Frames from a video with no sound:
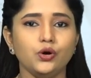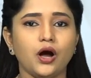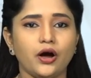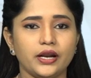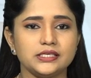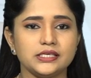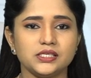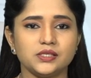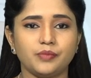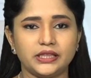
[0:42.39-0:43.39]
ఆరెంజెస్
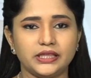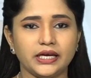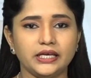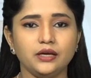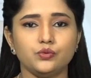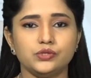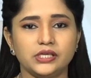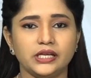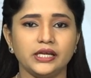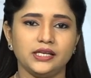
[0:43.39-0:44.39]
బత్తాయి
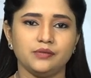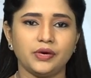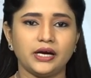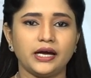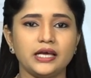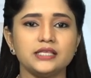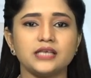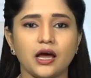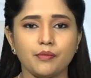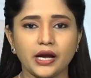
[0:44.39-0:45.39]
ఉసిరి నిమ్మకాయ
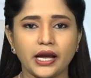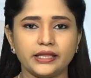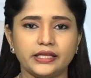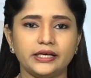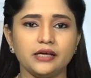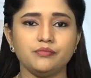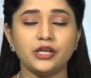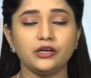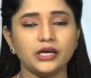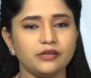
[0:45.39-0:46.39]
జామకాయ తింటే
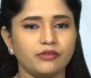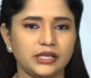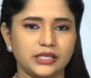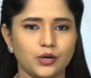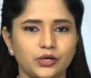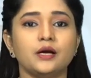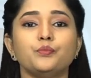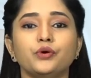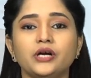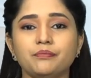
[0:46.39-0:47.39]
మెరుగైన ఫలితాలు ఉంటాయి
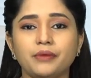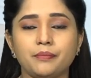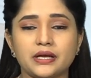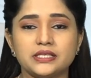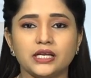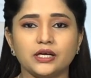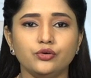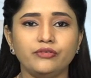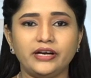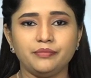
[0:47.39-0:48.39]
ముఖంపై మచ్చలకు
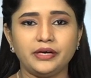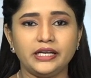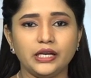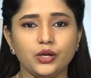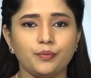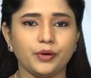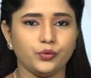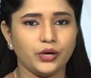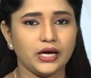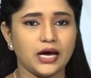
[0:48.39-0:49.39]
విటమిన్ డి లోపం
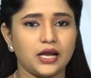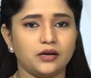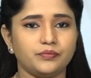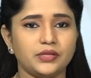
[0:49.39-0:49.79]
కూడా కారణం